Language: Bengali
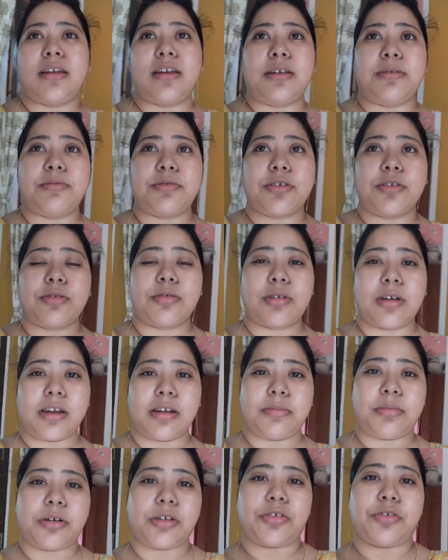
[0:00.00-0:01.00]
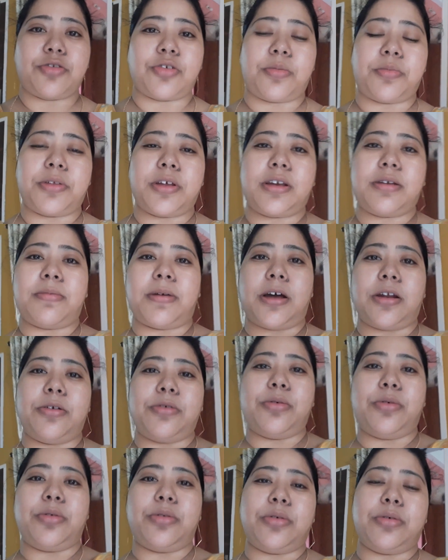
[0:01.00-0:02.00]
ডিম সেদ্ধ খেলে পরে তো সব থেকে
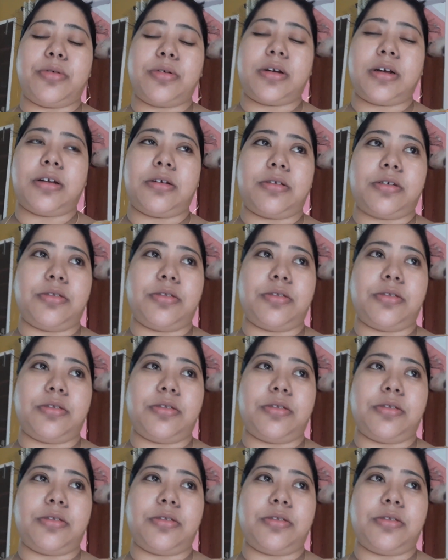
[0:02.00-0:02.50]
ভালো হতো কারণ